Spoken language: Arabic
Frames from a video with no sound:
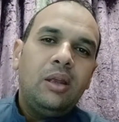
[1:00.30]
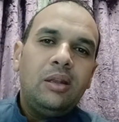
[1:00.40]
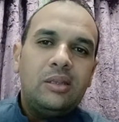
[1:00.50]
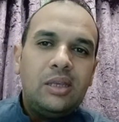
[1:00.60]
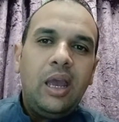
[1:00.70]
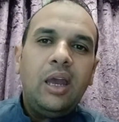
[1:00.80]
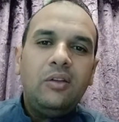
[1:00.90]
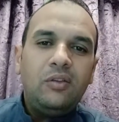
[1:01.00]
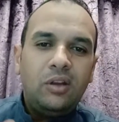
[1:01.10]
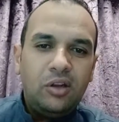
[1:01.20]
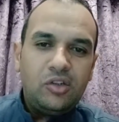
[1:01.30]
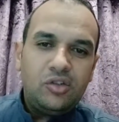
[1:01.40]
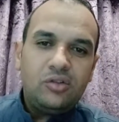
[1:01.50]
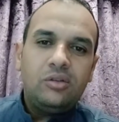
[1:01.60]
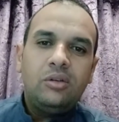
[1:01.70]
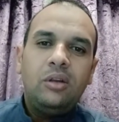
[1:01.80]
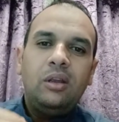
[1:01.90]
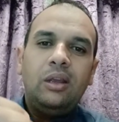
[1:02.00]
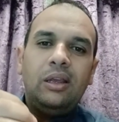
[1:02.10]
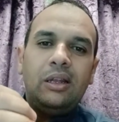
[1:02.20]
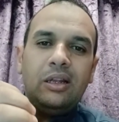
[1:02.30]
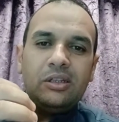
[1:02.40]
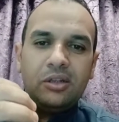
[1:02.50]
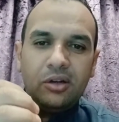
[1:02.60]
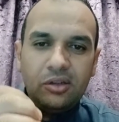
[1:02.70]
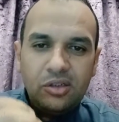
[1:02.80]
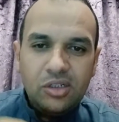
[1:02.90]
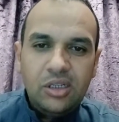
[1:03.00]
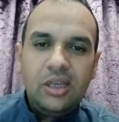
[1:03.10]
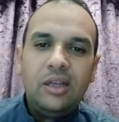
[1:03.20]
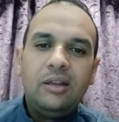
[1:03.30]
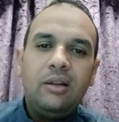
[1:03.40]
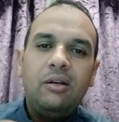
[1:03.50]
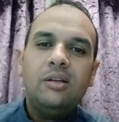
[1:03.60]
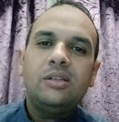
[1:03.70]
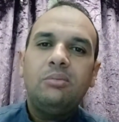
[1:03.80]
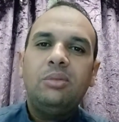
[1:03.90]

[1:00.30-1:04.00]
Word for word: نساعد في نشر الاستراتيجيات الخاصة